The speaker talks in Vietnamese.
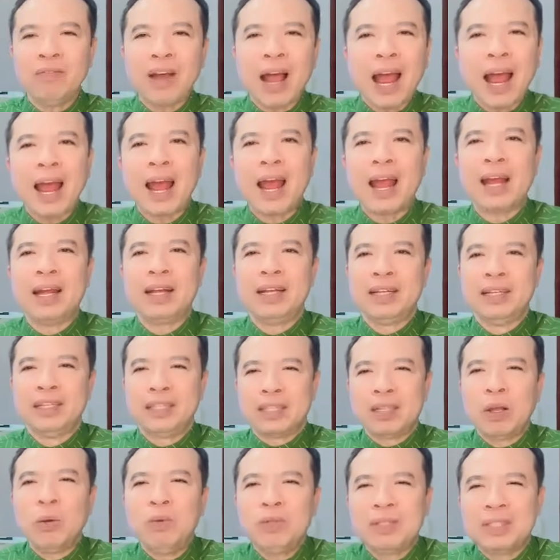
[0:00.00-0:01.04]
và
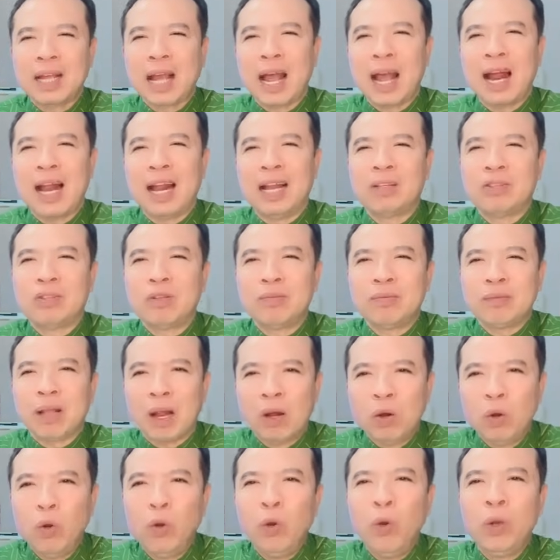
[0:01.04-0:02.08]
sâu xa là chúng
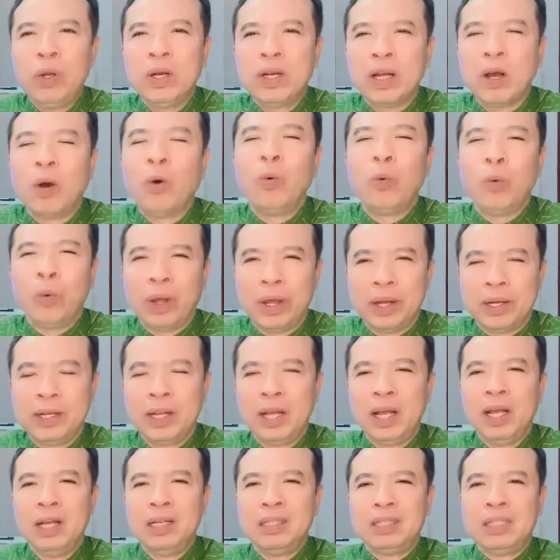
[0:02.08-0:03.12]
ta luôn luôn cầu
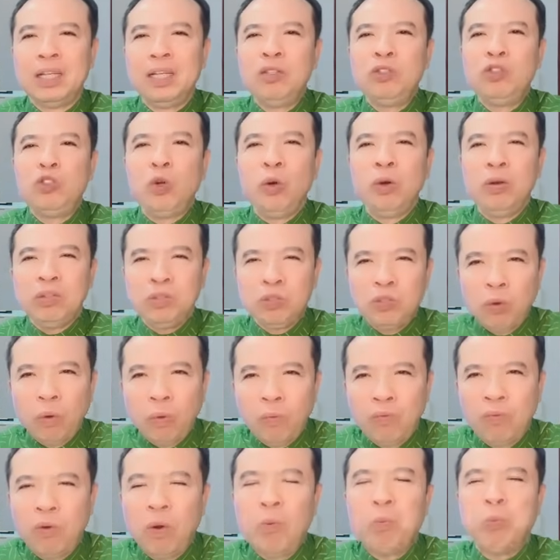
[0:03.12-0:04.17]
nguyện xin Chúa
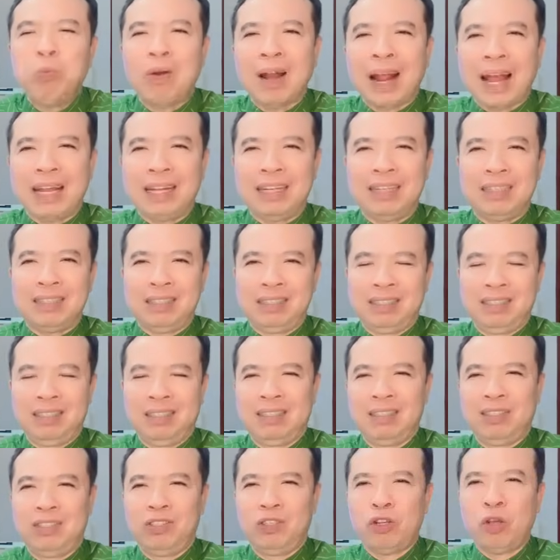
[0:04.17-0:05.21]
chúc phúc lành
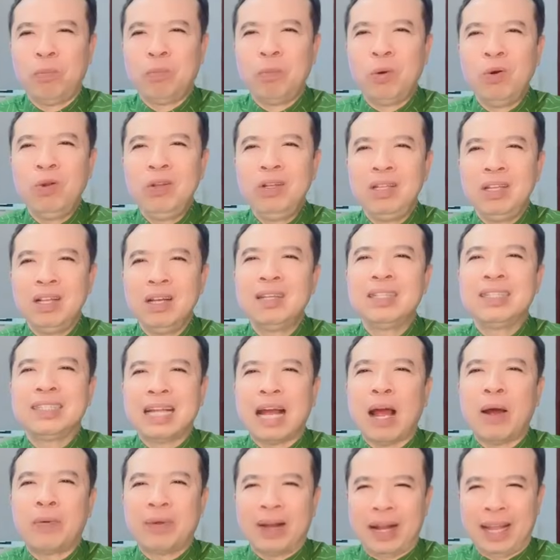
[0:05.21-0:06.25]
cho mối tương
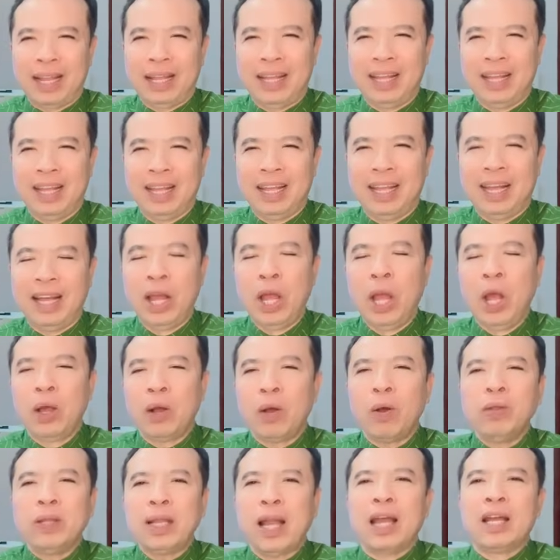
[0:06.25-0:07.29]
giao này. À,
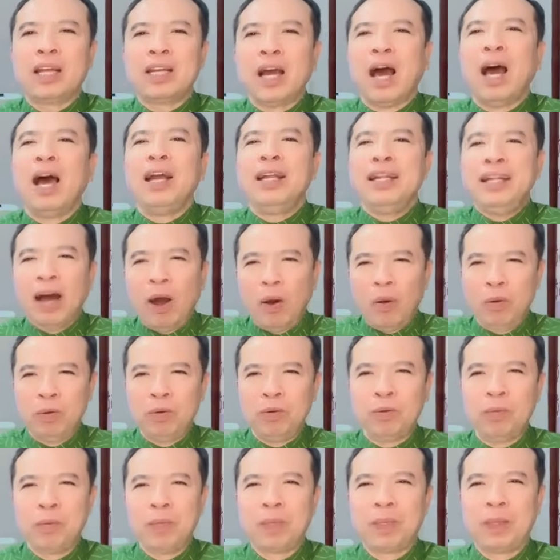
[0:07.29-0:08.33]
có thể khởi
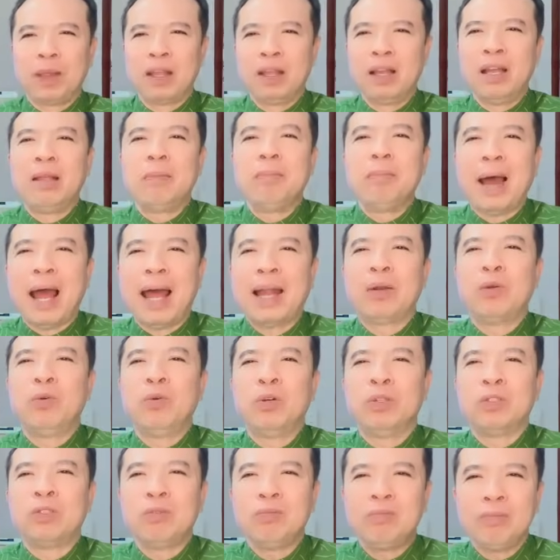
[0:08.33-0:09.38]
đầu người
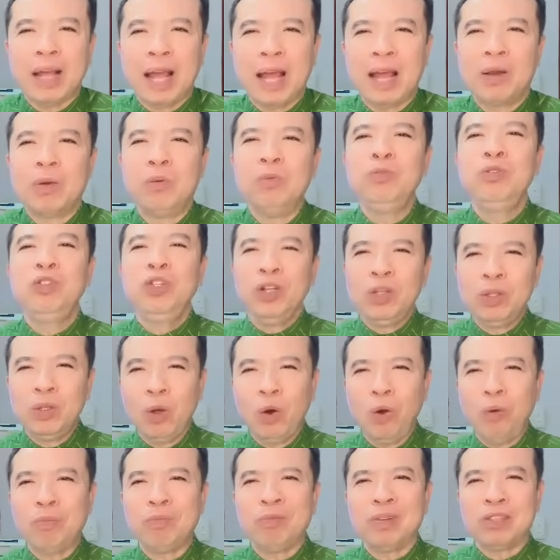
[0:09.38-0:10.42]
bạn của chúng ta cũng chưa
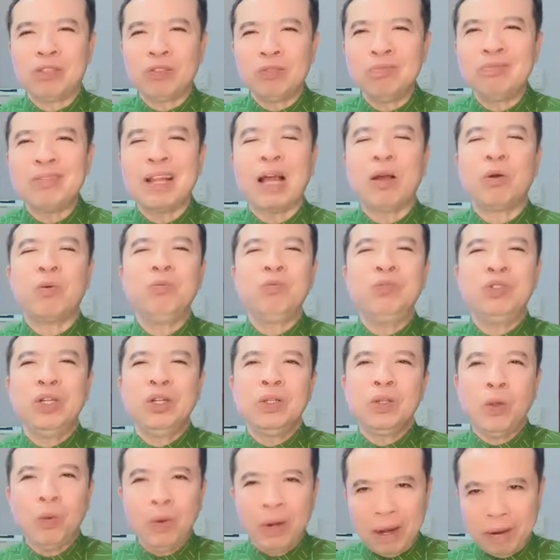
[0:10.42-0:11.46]
tốt mà chúng ta cũng
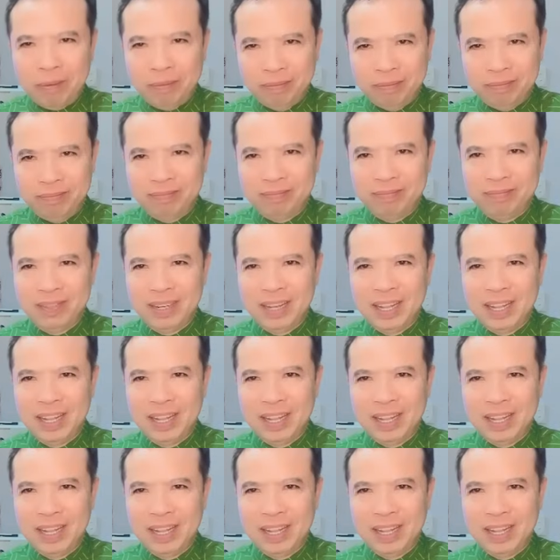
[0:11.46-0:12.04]
chưa tốt lắm.